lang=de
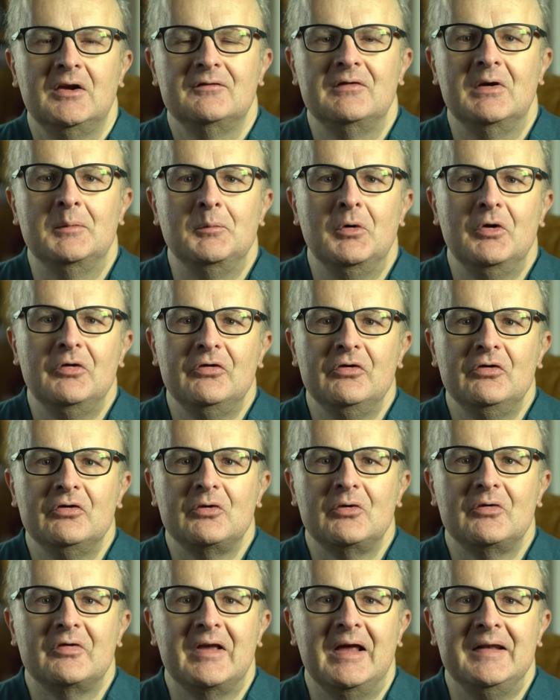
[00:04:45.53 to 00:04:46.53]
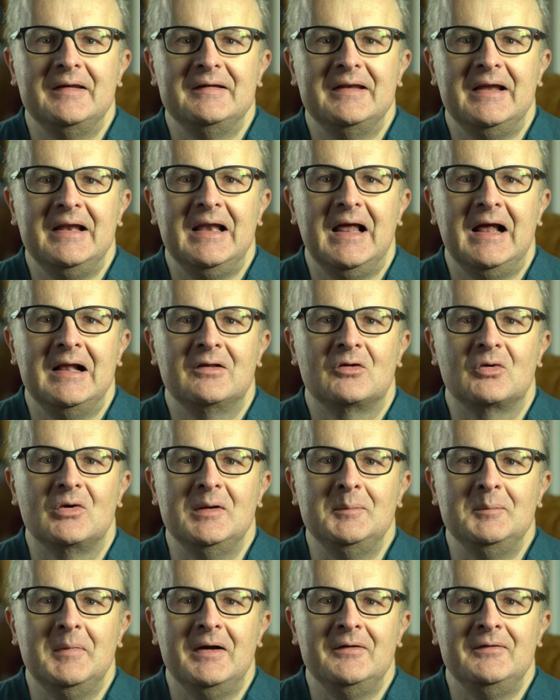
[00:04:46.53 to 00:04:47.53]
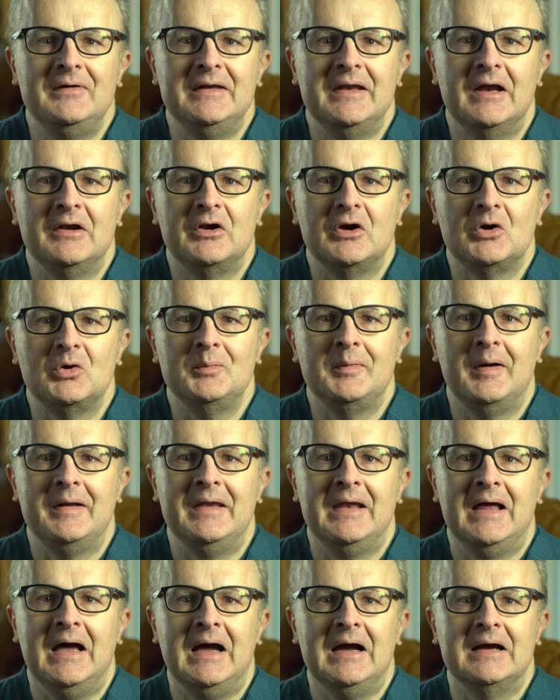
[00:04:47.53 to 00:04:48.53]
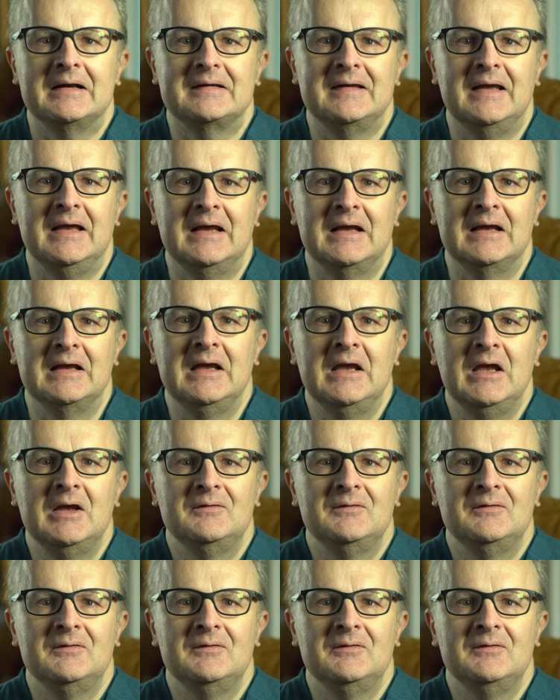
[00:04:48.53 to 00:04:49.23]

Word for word: Wir müssen, so Sandel, also immer wieder darüber nachdenken,